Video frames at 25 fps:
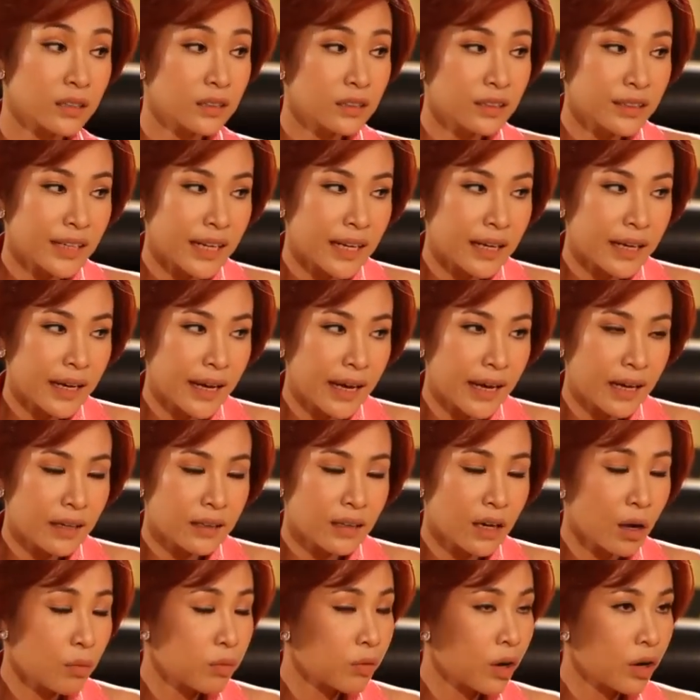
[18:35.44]
người này nghe
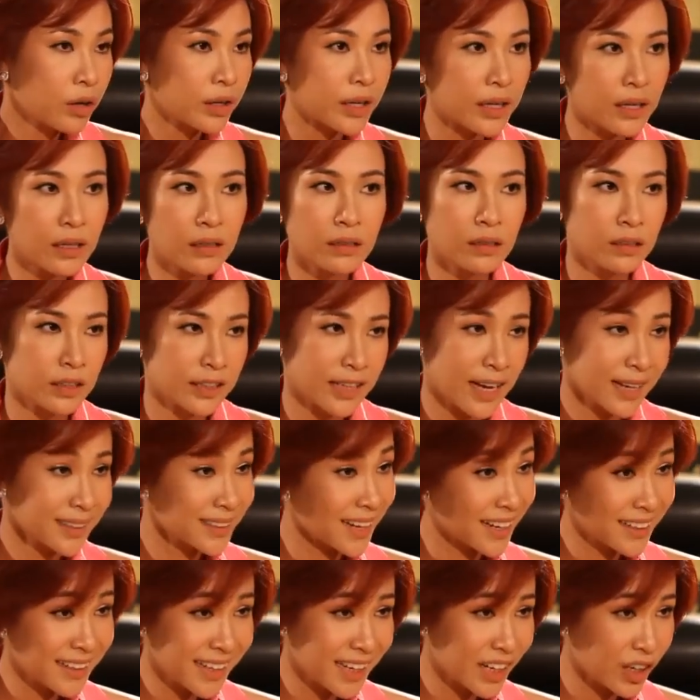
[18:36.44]
không có nghĩa là người khác
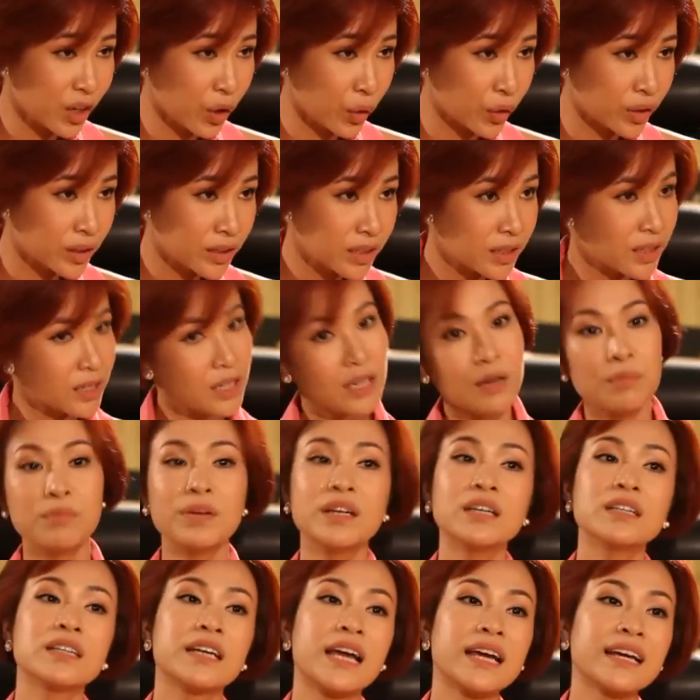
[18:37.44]
đã nghe rồi
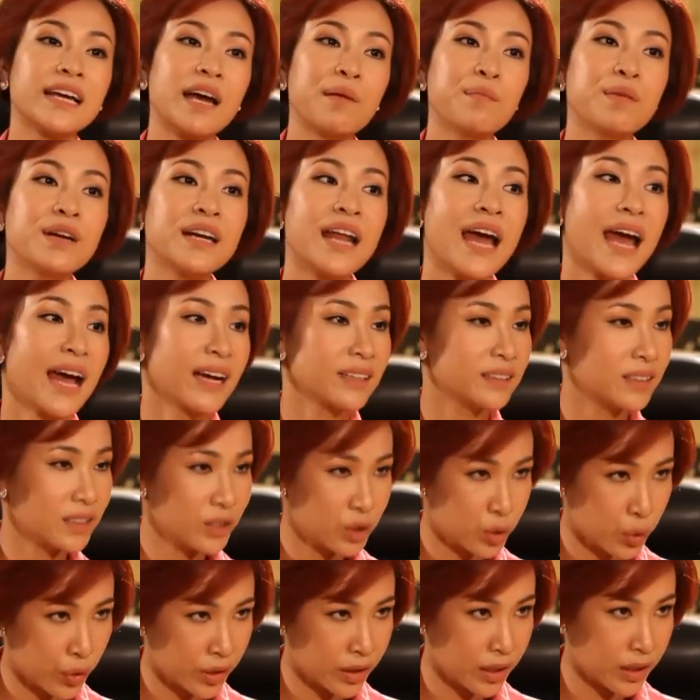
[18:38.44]
mình kể cả mình hát
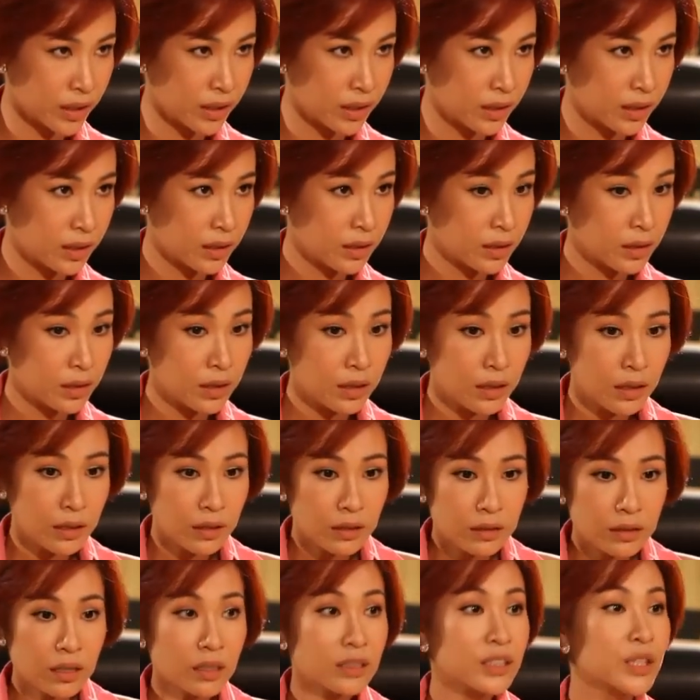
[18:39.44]
trên truyền hình
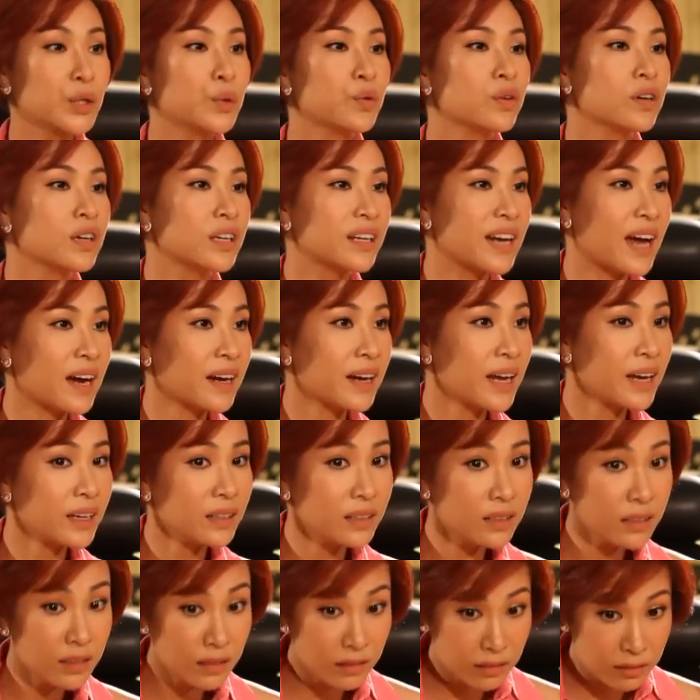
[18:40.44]
rất nhiều người đã nghe
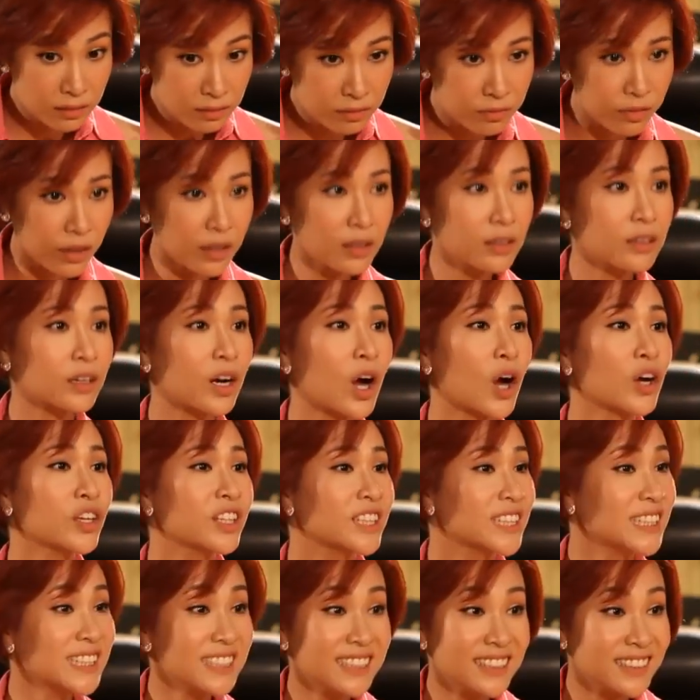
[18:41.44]
nhưng vẫn có
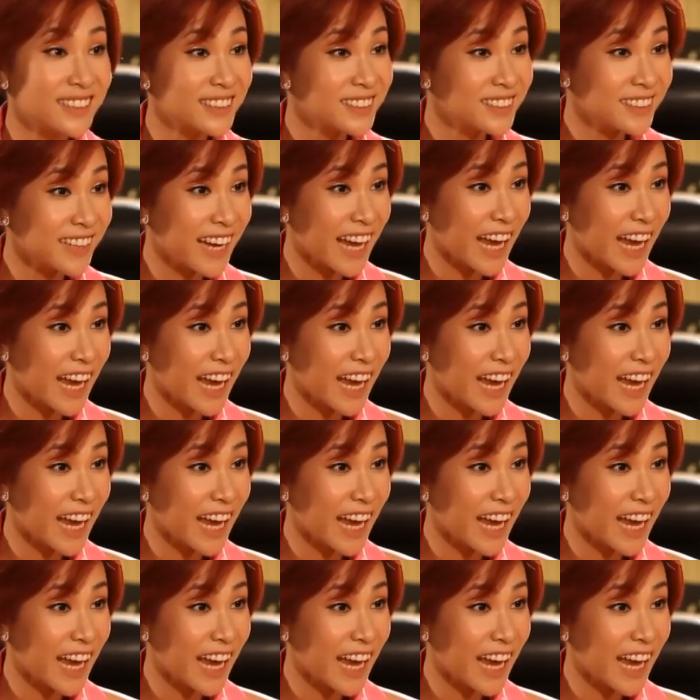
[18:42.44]
những người chưa